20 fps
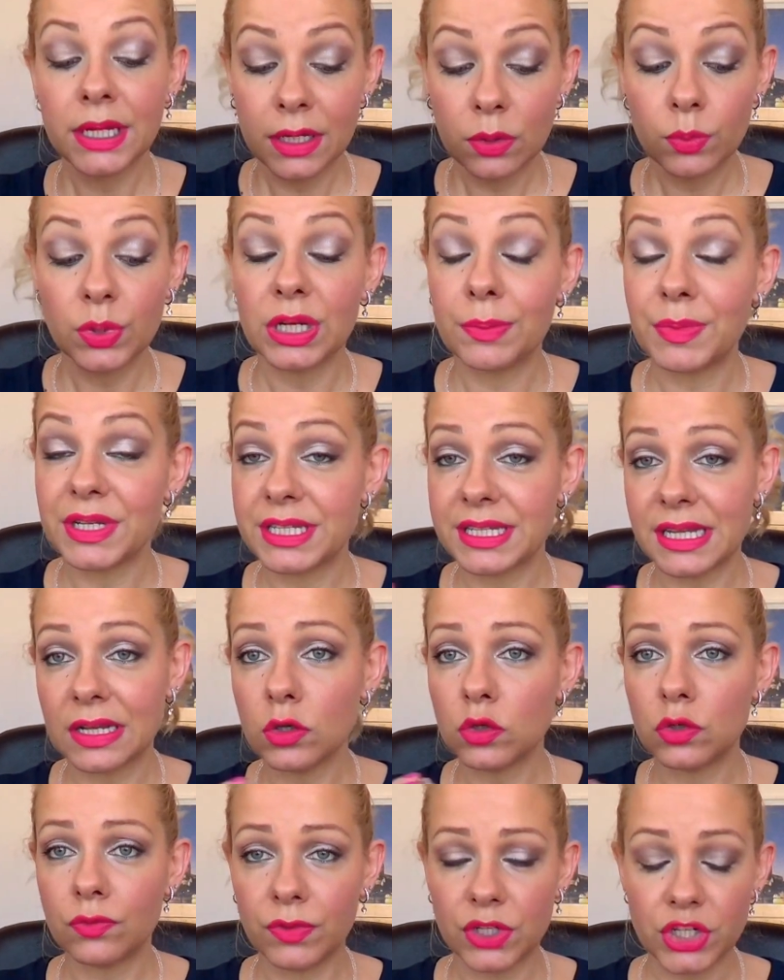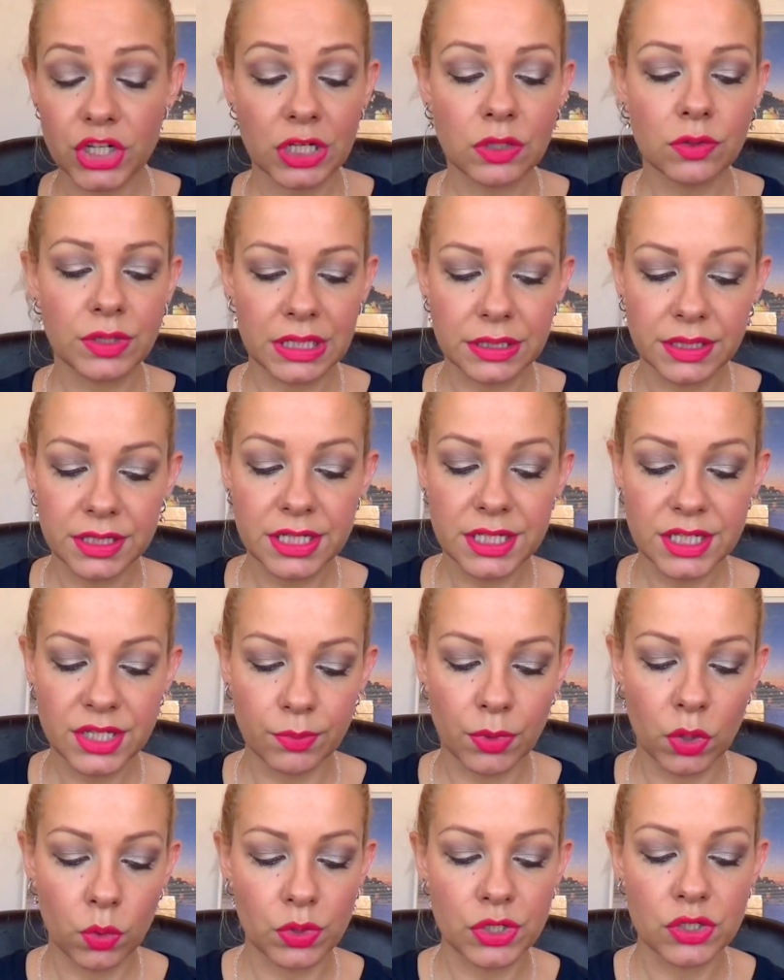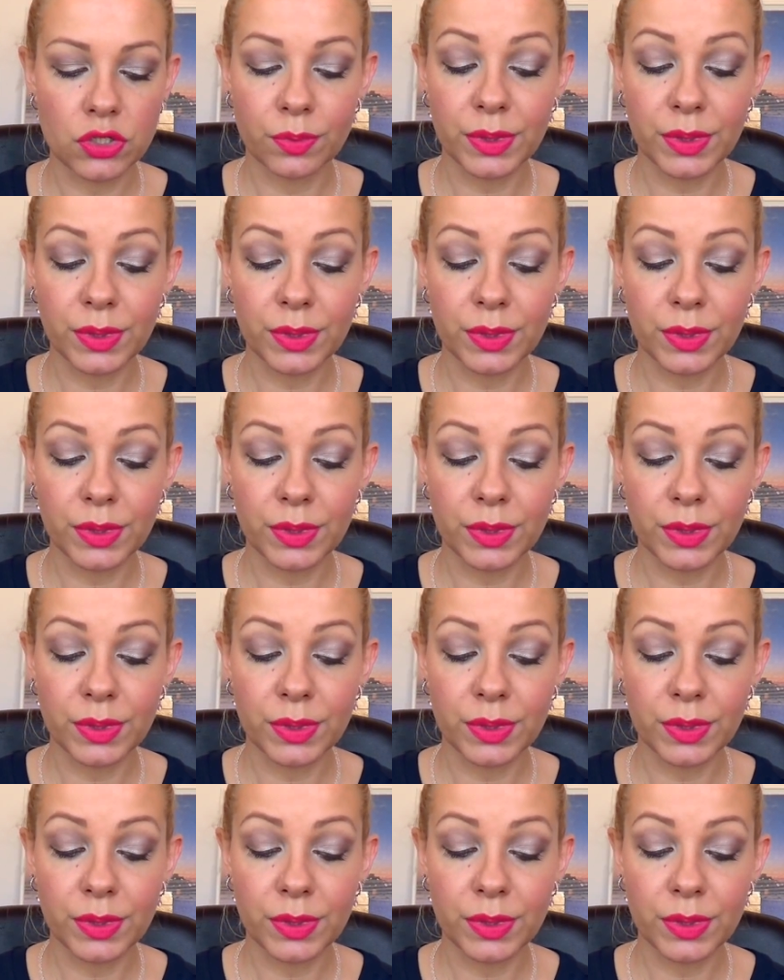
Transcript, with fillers: Quindi mi stanno convincendo tantissimo in questo